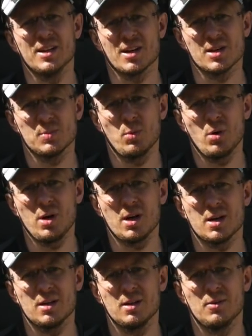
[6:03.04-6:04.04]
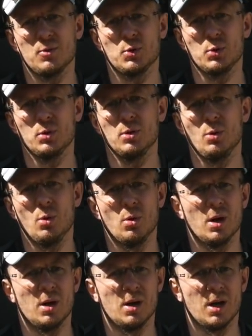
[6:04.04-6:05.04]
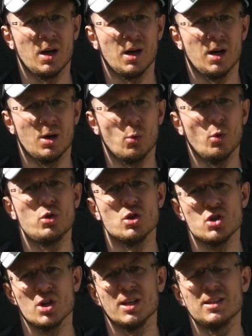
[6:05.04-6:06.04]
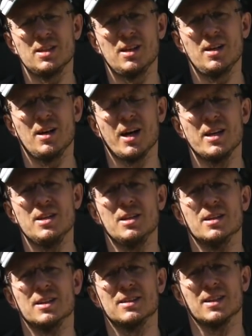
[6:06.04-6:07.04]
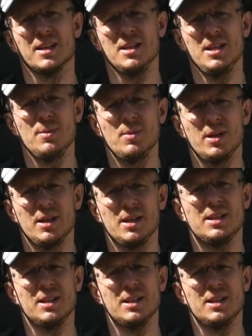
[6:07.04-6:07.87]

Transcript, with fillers: на разборках очень часто они с одним и